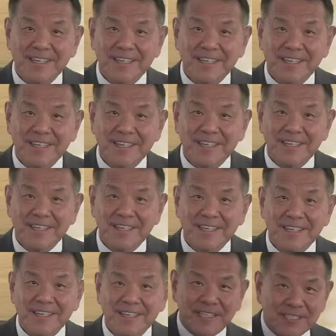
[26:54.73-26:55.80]
我们喝了，
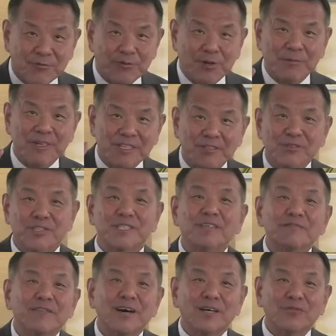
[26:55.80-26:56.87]
才在我们里头
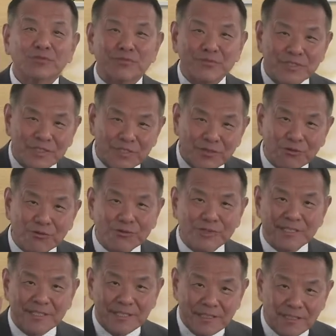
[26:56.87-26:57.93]
生发出有
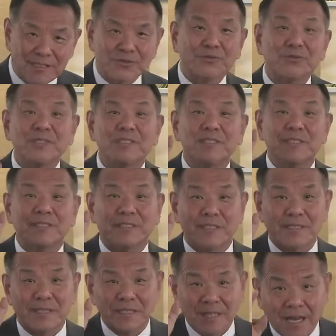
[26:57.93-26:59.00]
形有体的
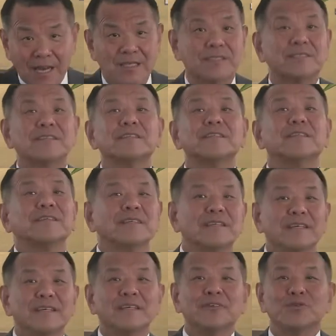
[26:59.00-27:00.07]
他的身体。
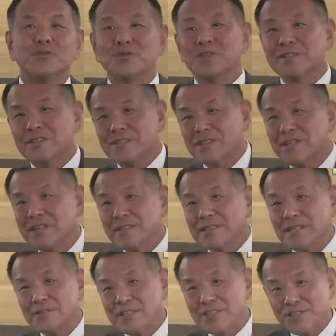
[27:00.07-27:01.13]
于是
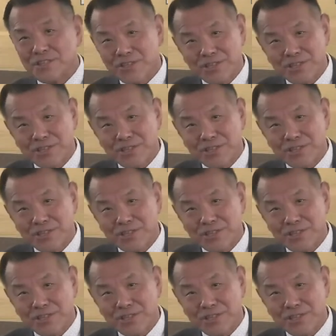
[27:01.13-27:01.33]
才在世